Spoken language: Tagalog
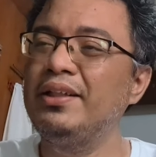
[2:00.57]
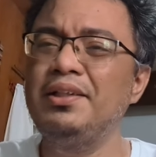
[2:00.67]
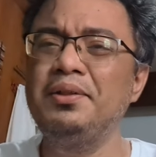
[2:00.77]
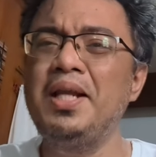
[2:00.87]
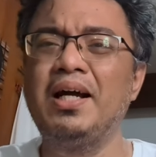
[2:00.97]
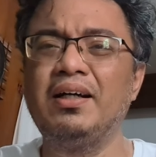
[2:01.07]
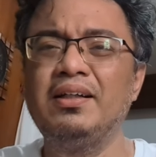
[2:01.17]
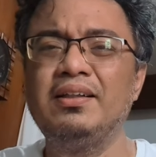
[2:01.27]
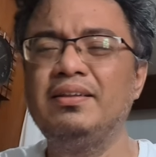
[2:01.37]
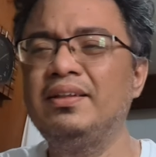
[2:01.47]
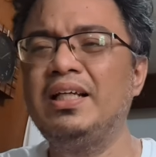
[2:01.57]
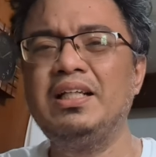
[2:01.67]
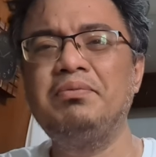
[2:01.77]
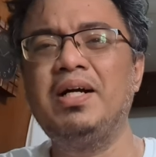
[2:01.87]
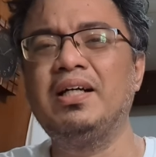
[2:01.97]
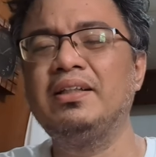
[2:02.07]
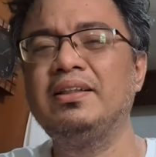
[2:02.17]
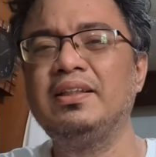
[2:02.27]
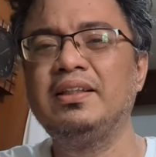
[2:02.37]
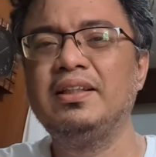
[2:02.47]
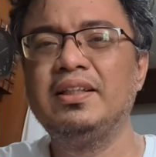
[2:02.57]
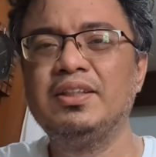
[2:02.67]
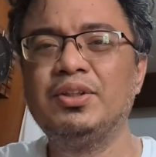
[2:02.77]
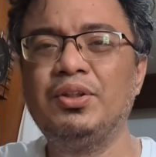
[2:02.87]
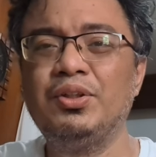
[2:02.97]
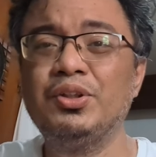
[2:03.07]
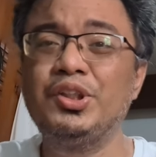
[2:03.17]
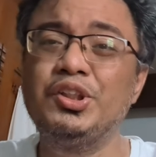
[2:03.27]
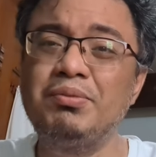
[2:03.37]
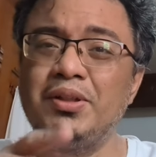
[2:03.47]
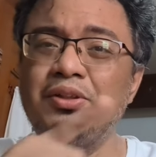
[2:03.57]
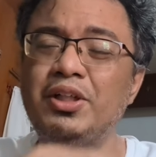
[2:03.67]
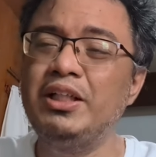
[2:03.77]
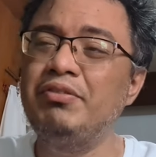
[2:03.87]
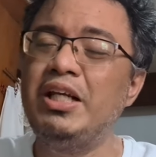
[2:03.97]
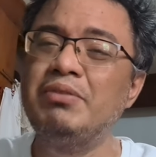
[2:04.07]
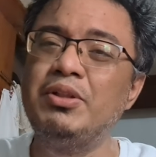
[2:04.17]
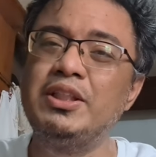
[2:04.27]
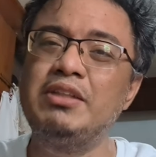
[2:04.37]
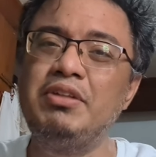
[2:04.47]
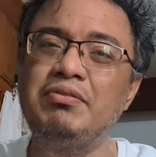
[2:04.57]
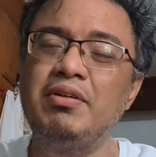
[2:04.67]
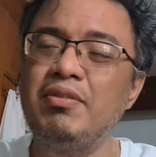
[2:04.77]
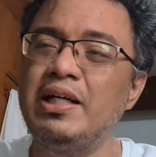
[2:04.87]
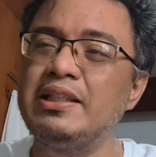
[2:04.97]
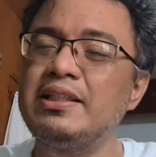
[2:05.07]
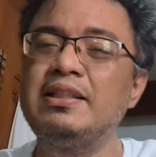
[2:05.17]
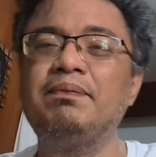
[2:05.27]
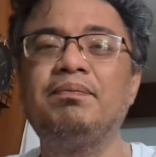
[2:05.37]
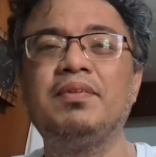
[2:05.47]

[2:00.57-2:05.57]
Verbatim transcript: Yan, yun lang. Yan iba. So, kung gusto nyo panoorin, available siya sa Bima Max.